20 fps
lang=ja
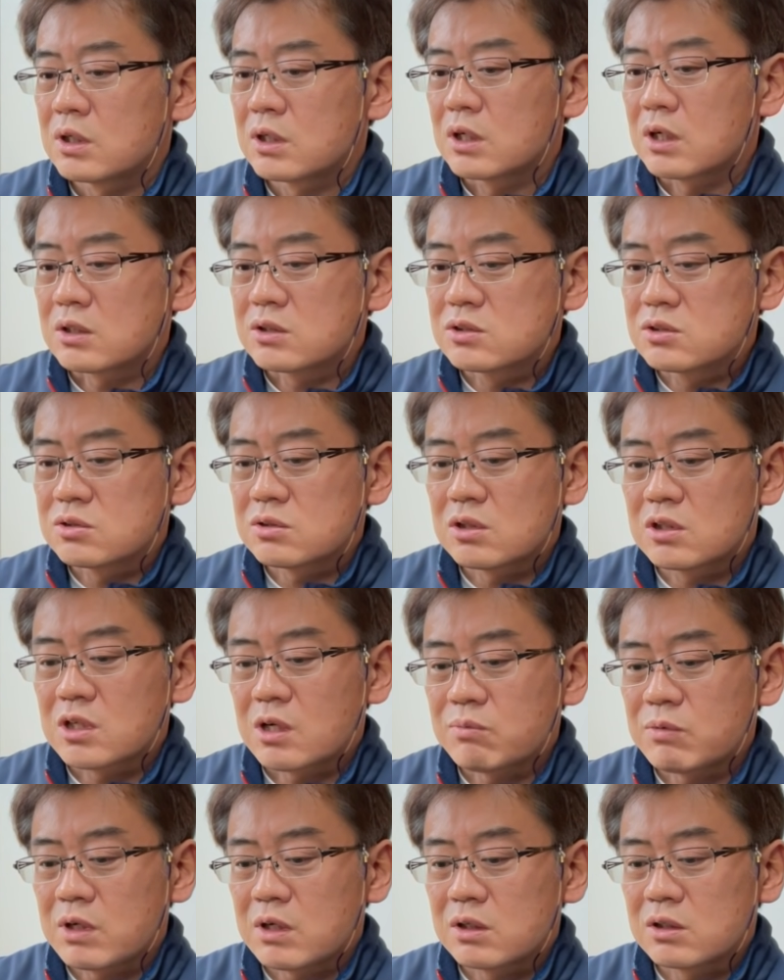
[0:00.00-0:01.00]
がっつり
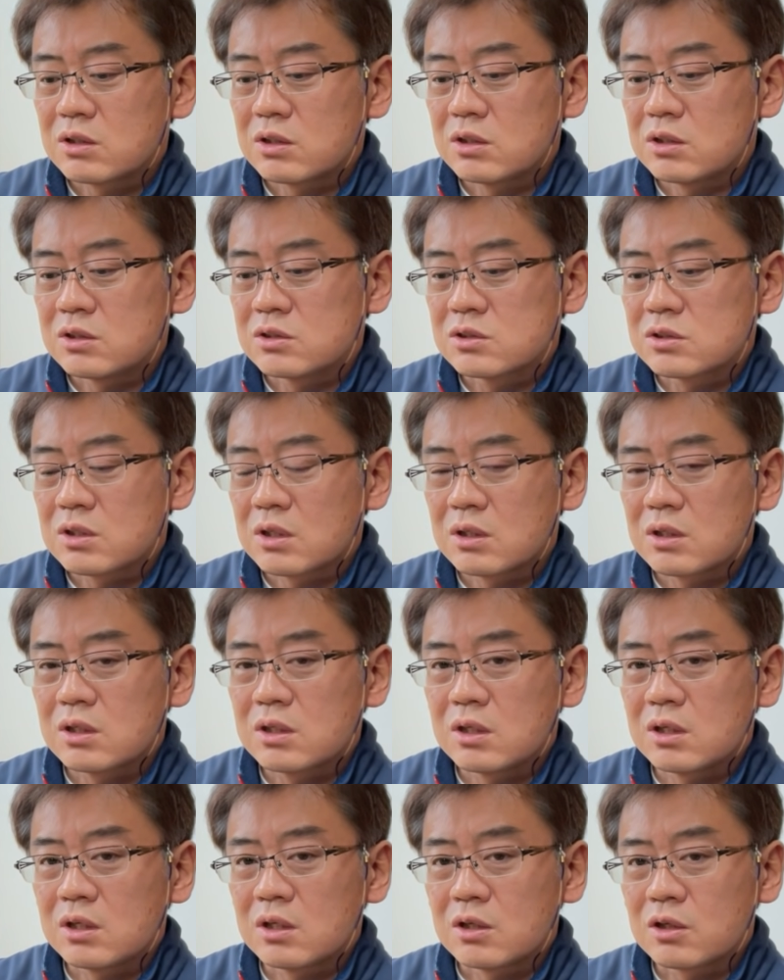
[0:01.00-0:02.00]
カメラにつけ
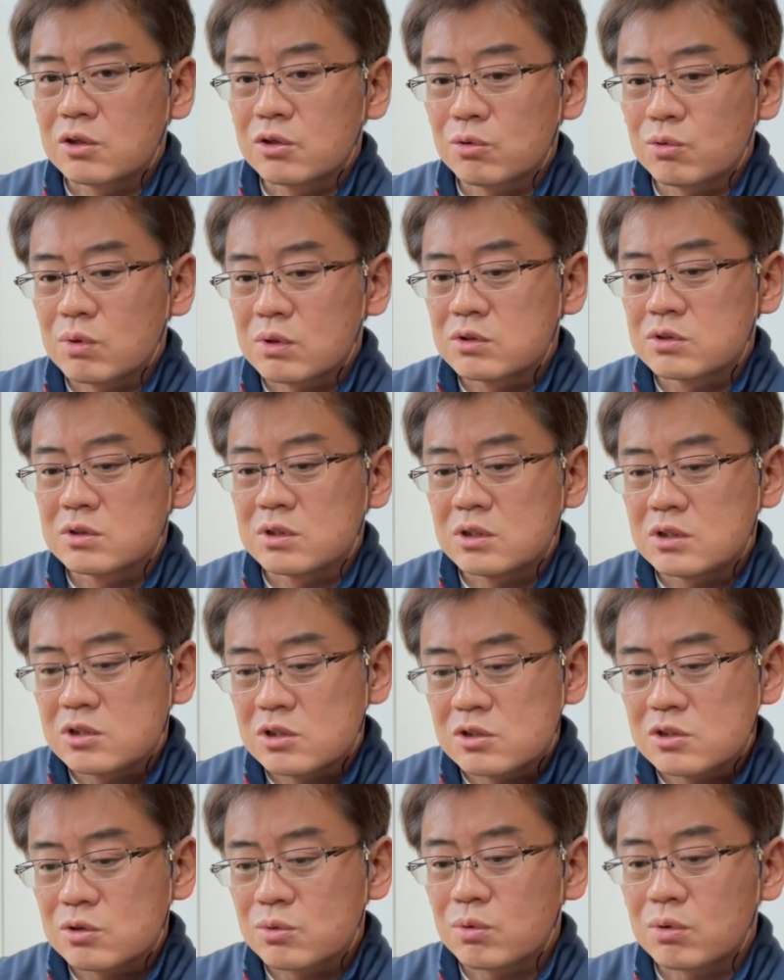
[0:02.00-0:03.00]
て今日は一
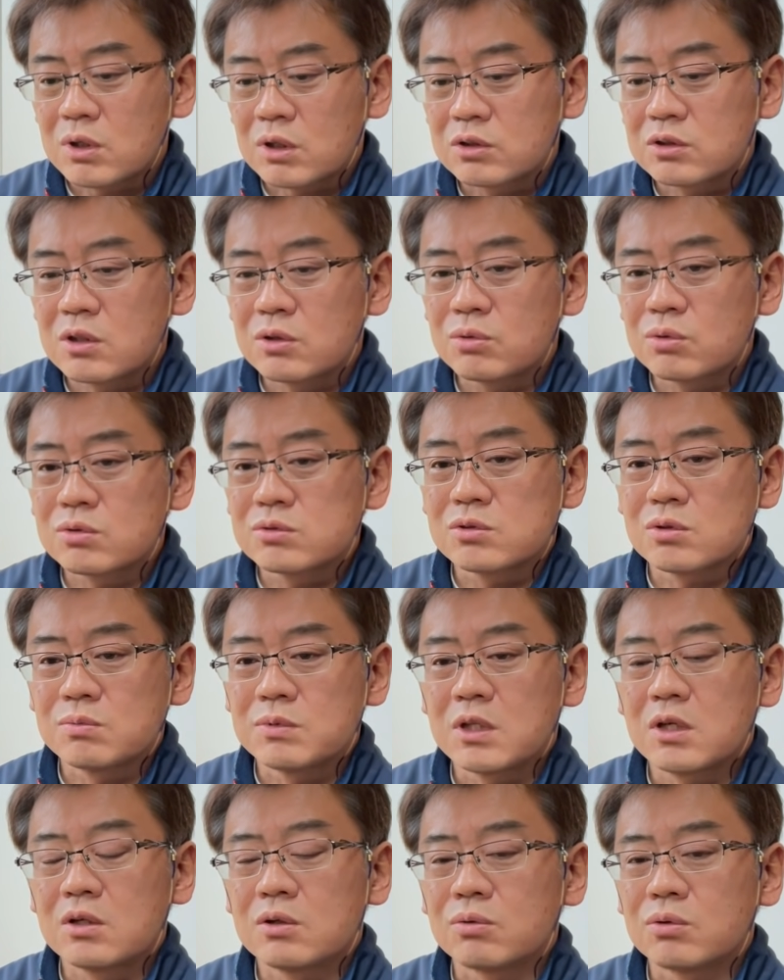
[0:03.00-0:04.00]
日広角で撮るぞ
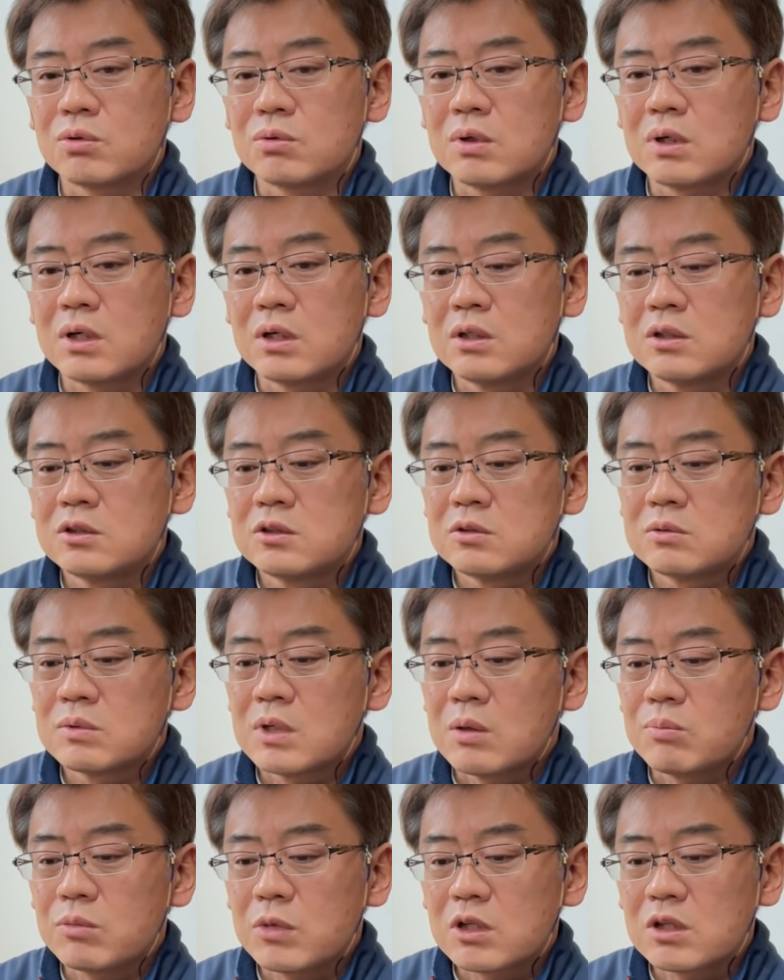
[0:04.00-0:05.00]
みたいなことは
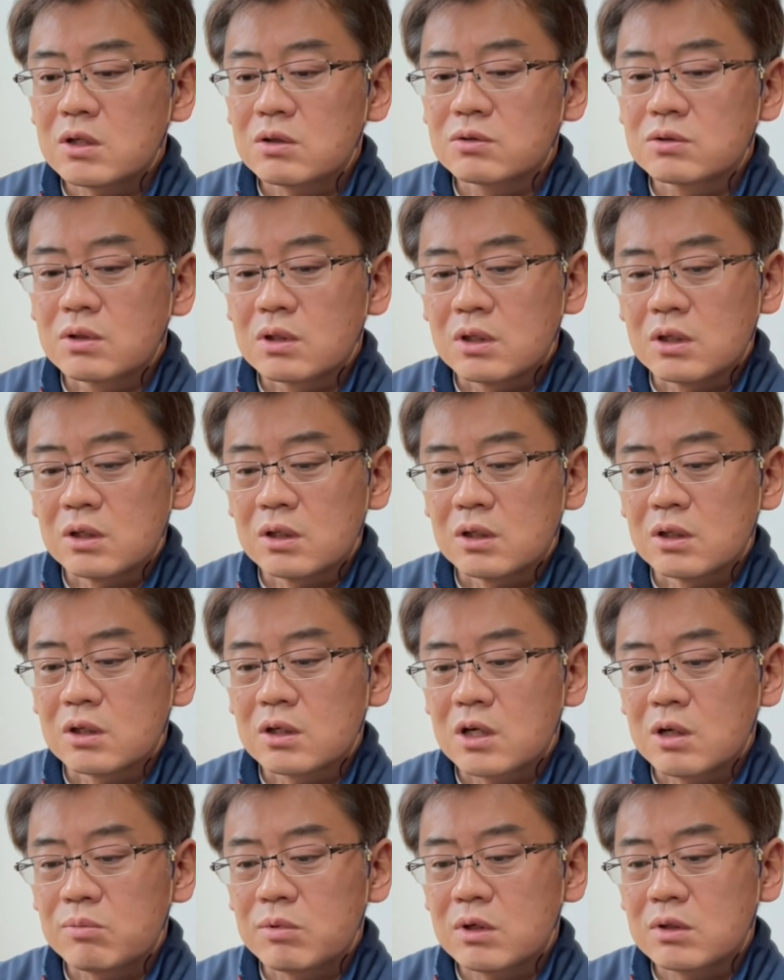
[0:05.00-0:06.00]
あんまりなくて
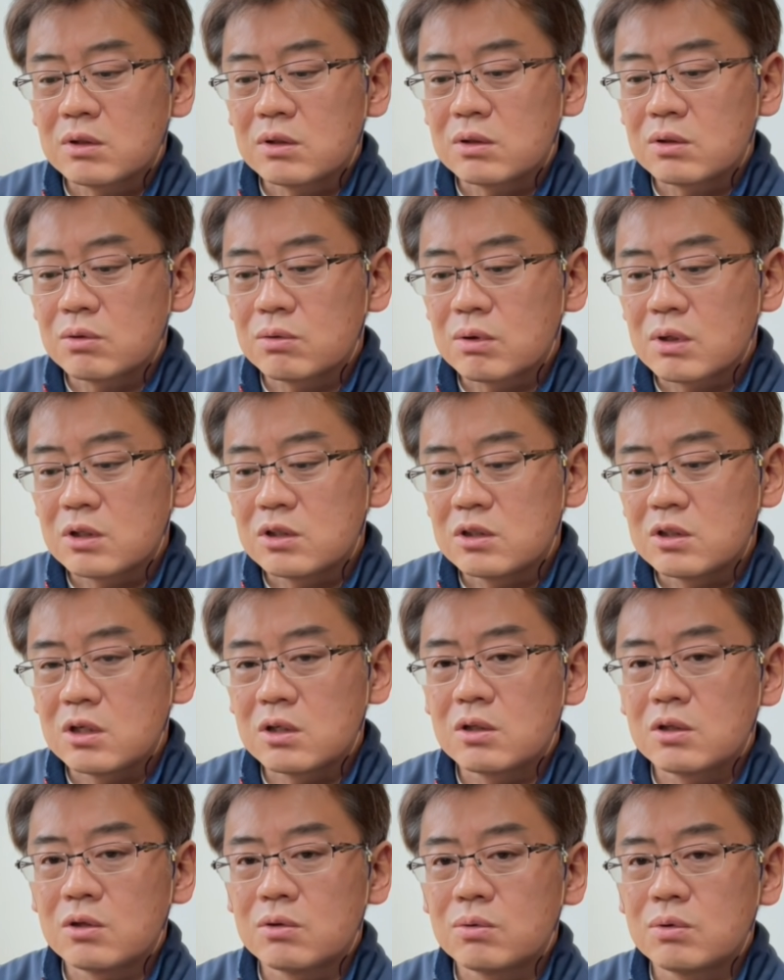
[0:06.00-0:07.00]
カバンとかに入
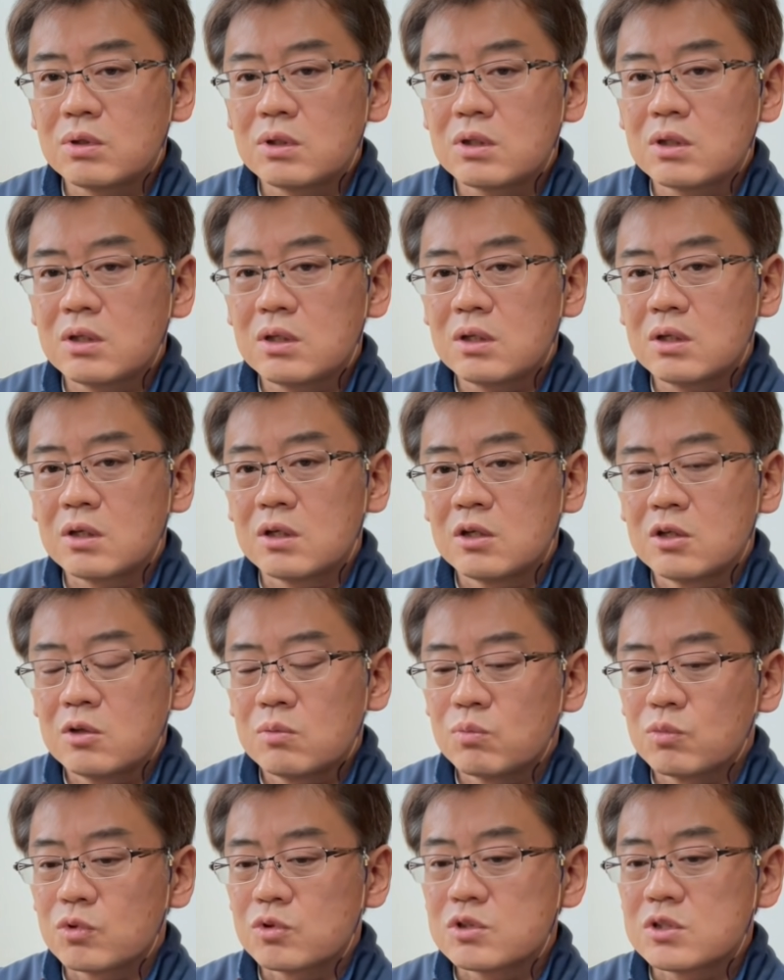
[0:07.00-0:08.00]
れておいて
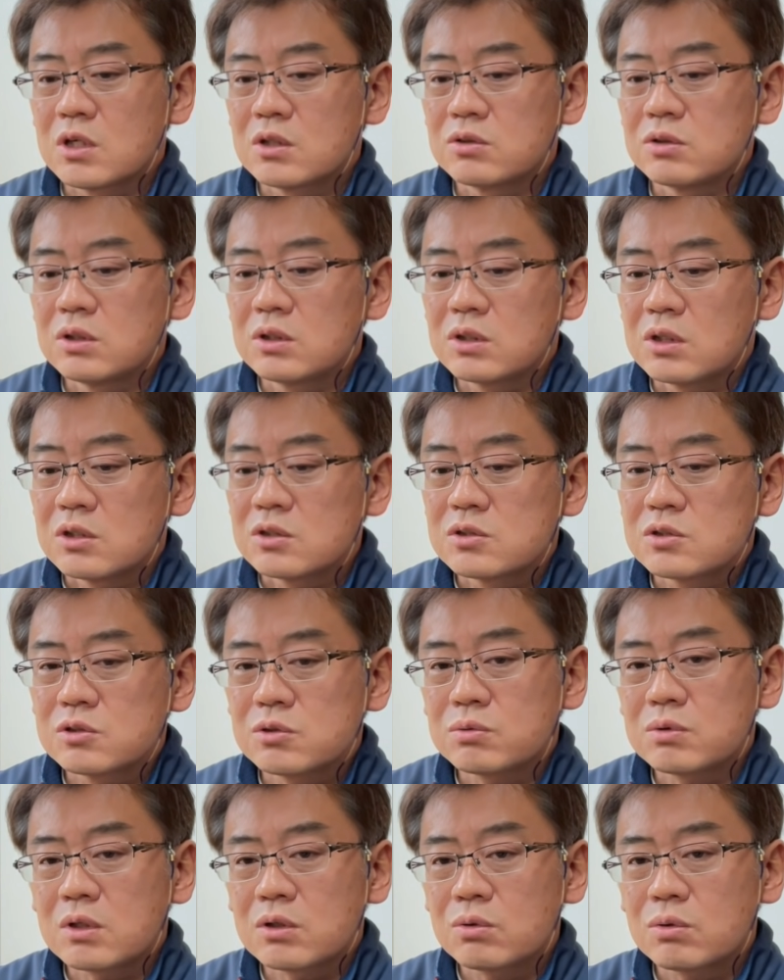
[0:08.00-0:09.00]
持ち歩いて必
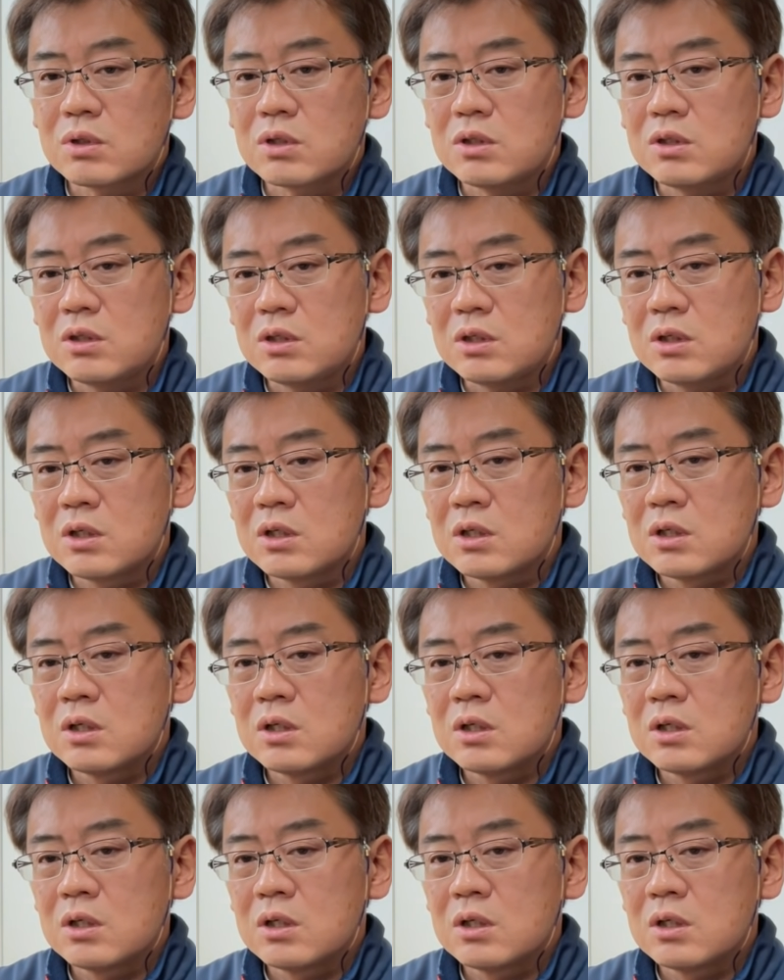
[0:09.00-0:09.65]
要な時に、